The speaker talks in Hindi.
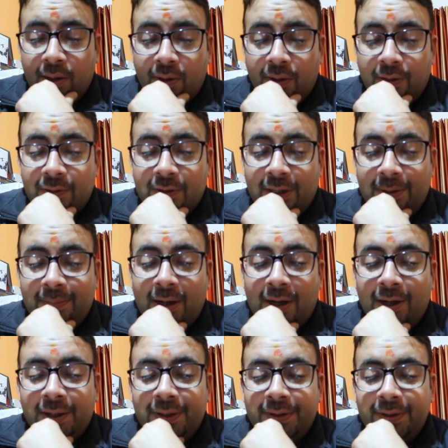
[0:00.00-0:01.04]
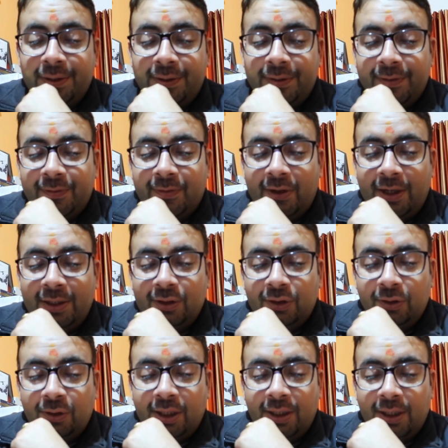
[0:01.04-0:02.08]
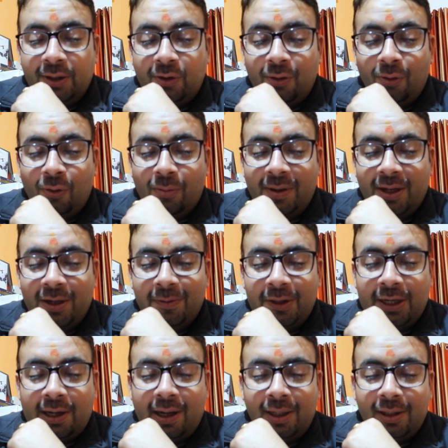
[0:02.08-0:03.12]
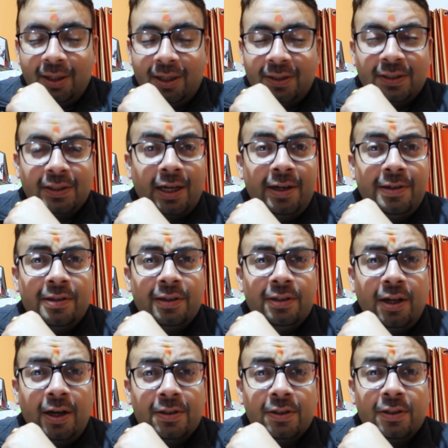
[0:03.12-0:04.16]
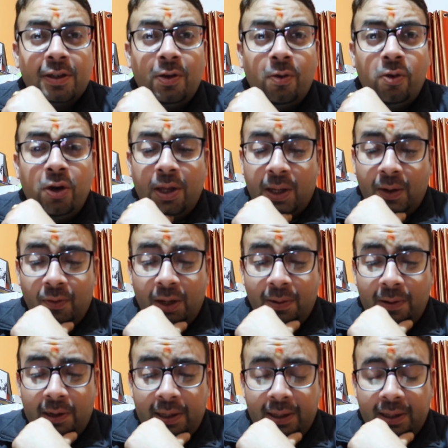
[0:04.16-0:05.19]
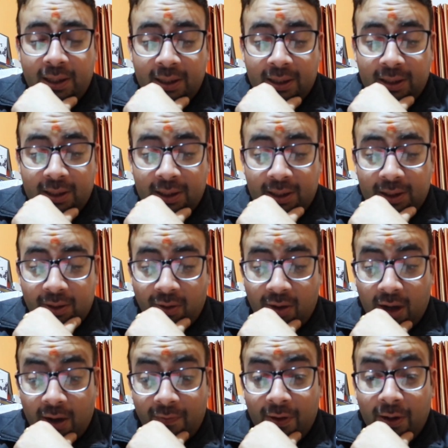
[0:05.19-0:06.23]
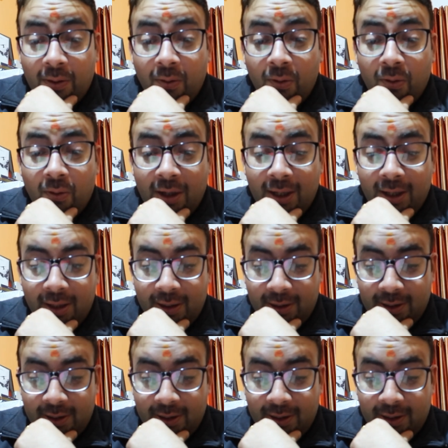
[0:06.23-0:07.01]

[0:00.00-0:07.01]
और उसके बाद फ्रेंड जो ये ड्रोन मैंने दिखाया था साइट से जहाँ से सी ओ डी अवेलेबल है तो काफ़ी लोगों ने